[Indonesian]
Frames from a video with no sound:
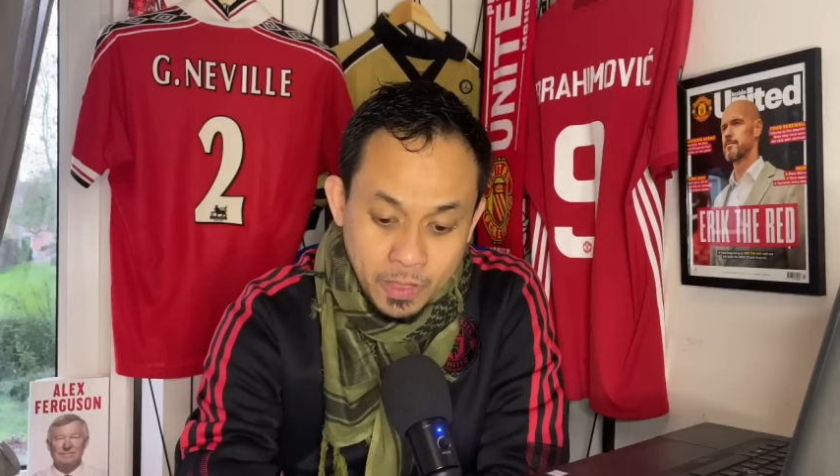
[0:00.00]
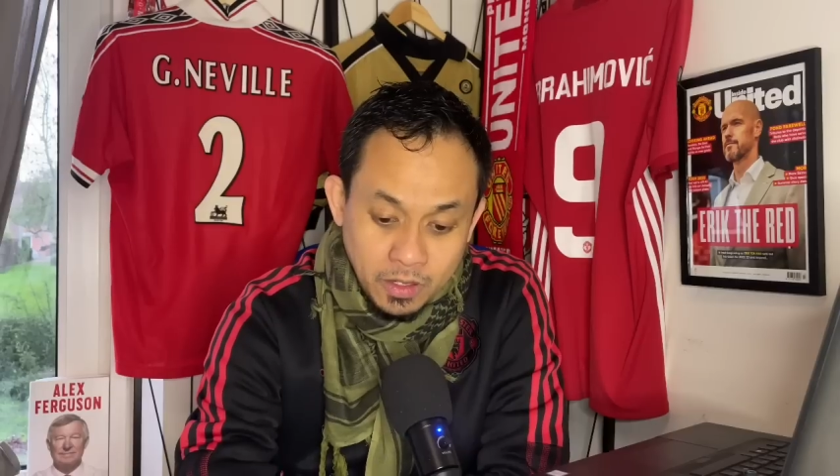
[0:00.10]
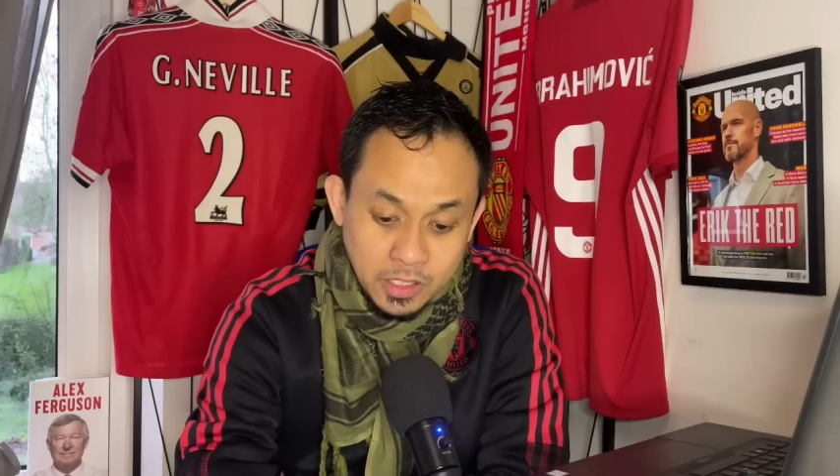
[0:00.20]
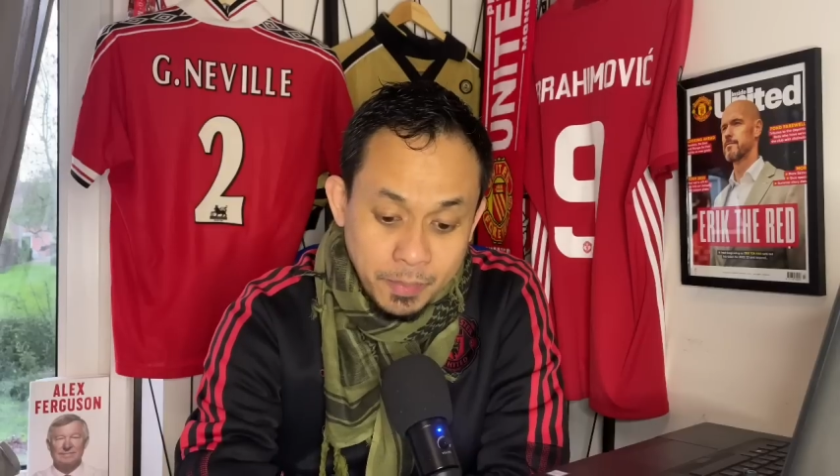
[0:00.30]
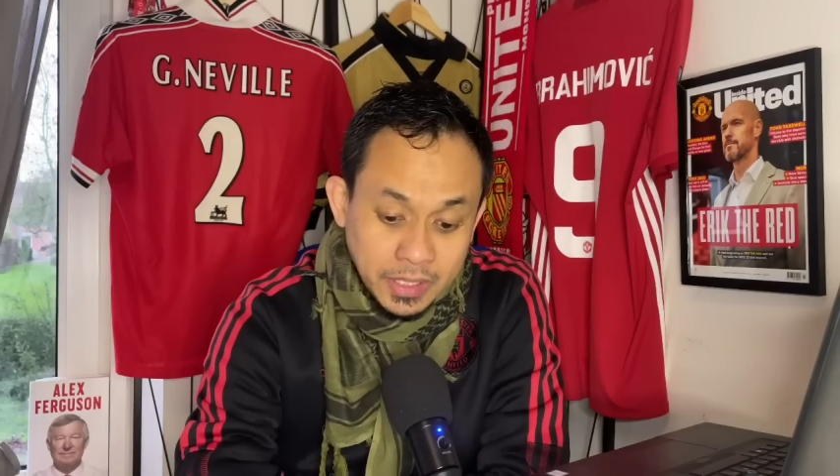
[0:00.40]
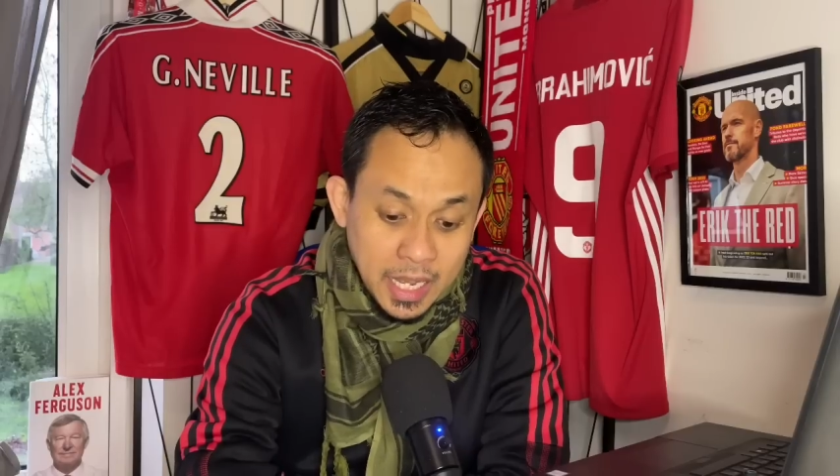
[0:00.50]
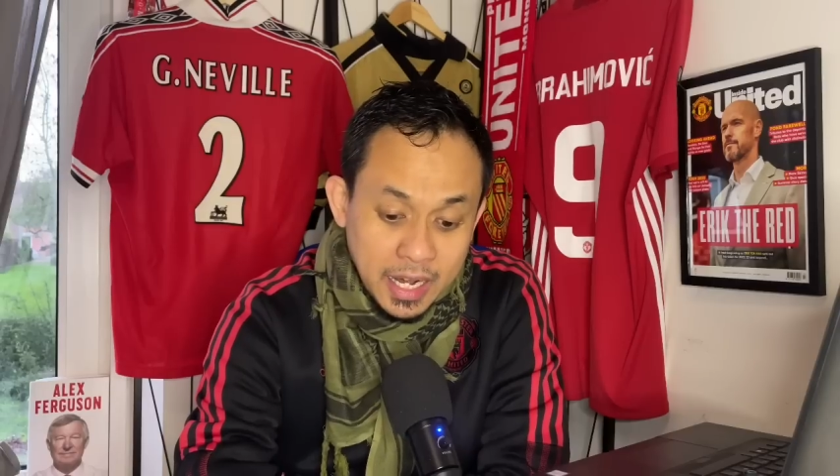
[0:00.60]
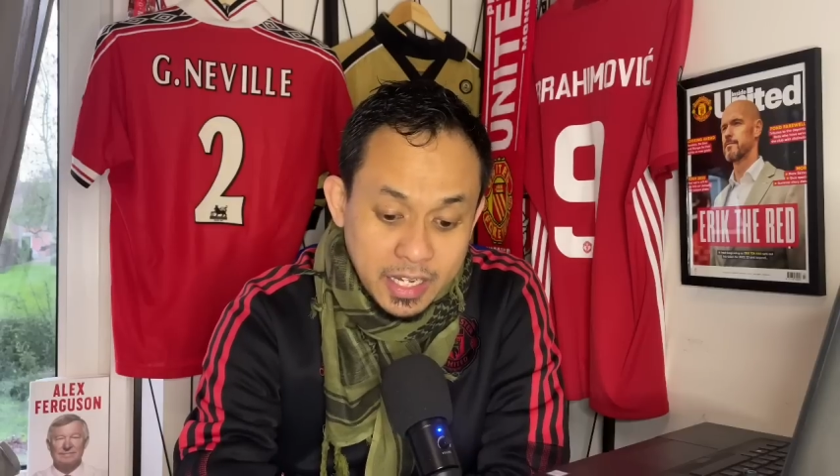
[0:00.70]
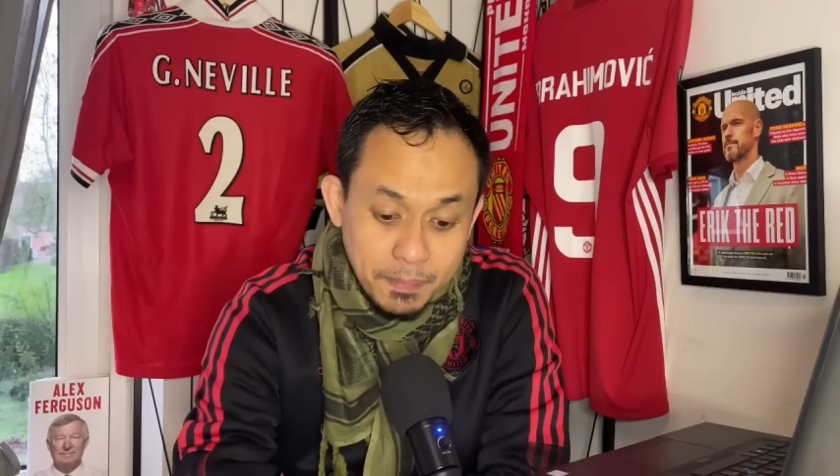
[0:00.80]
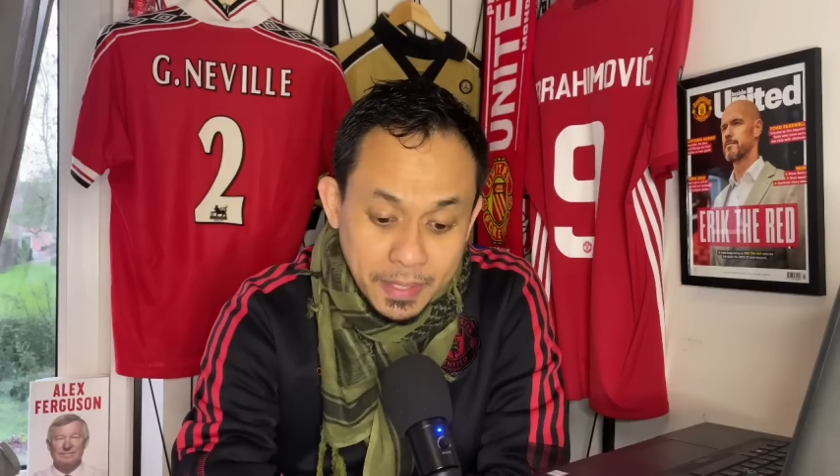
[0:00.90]

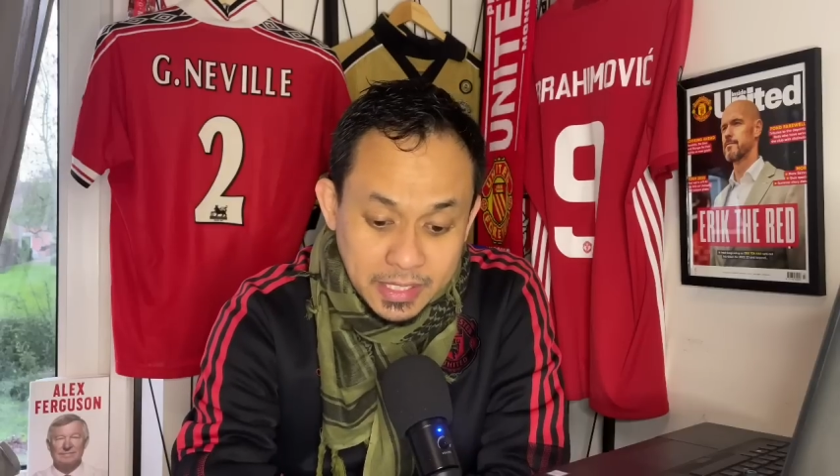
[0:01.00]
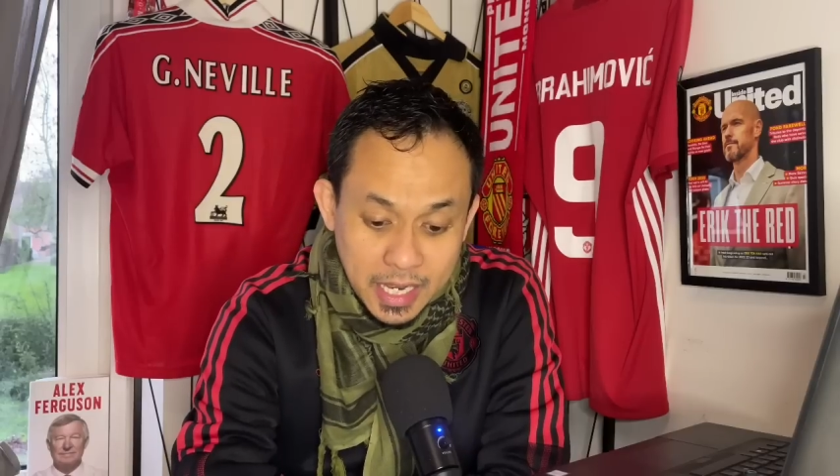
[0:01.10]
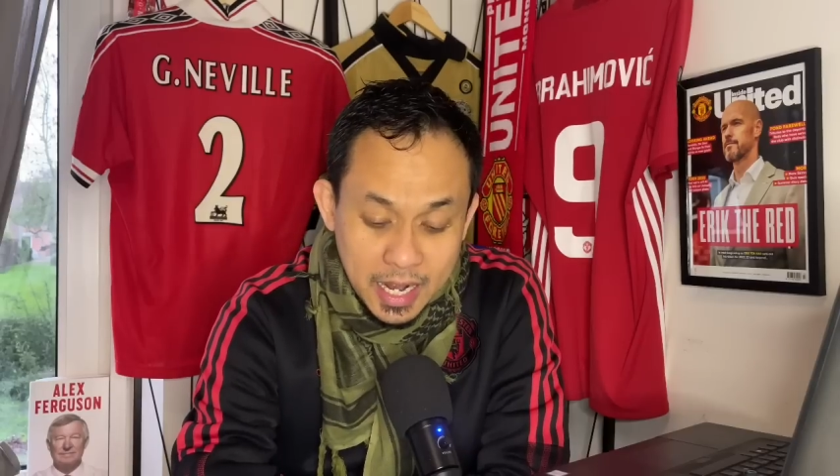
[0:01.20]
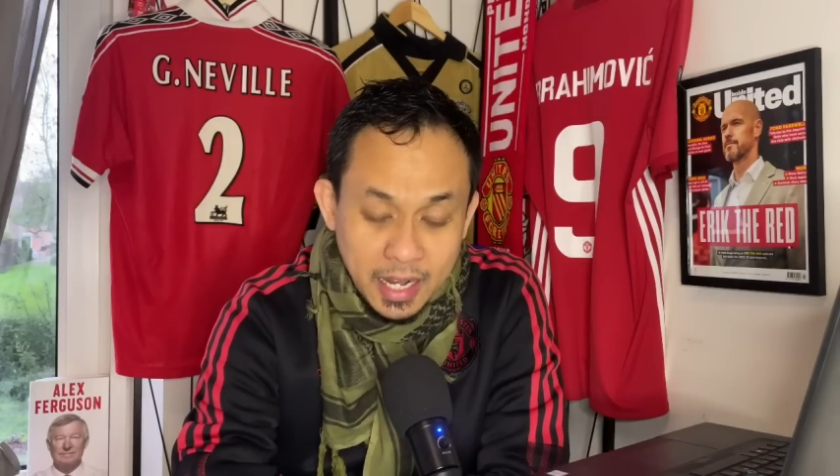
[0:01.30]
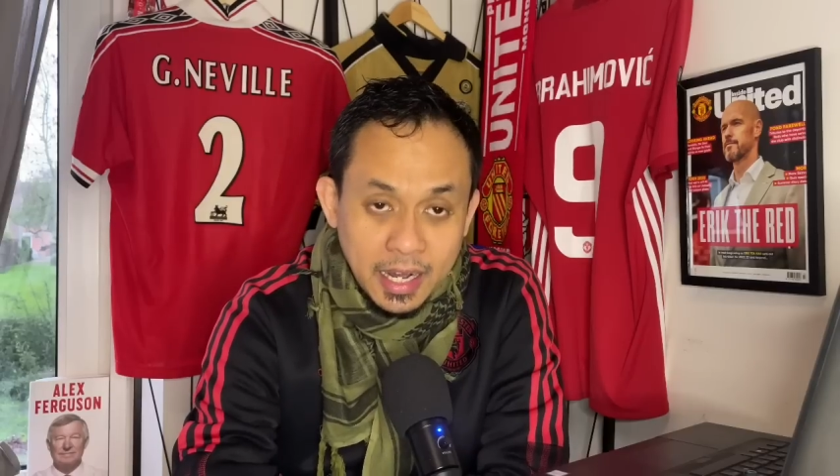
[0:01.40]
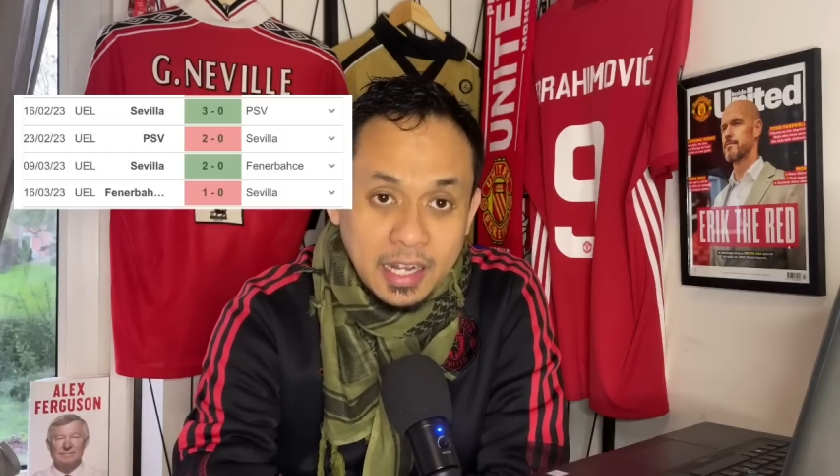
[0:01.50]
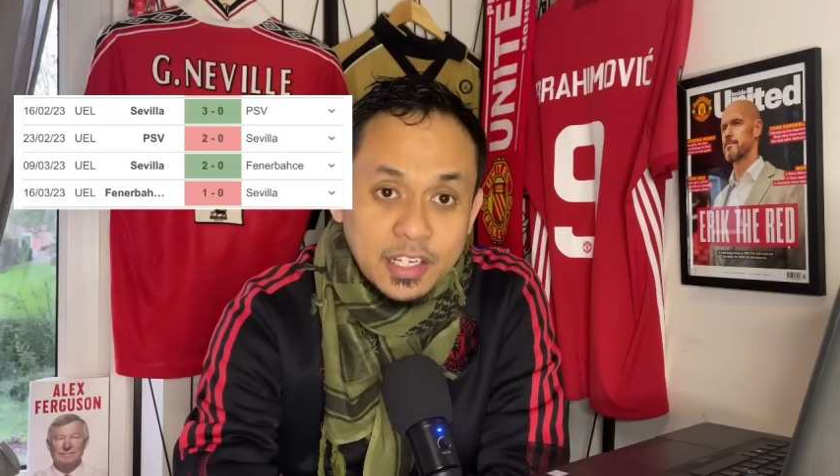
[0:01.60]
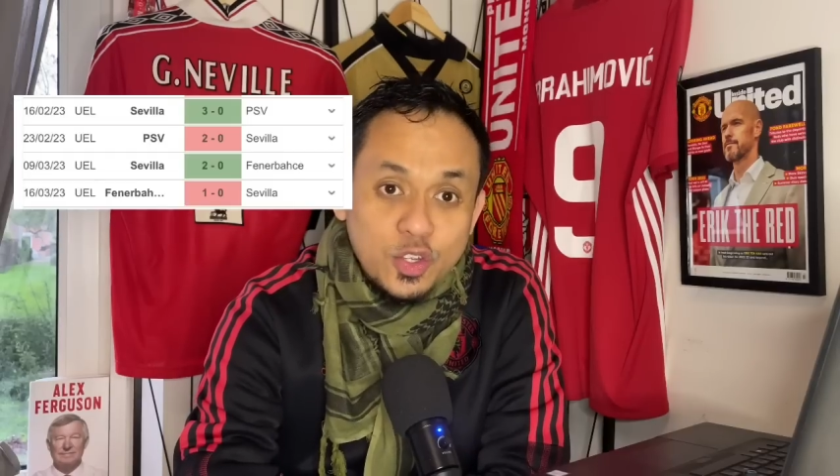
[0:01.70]
Sementara di perjalanan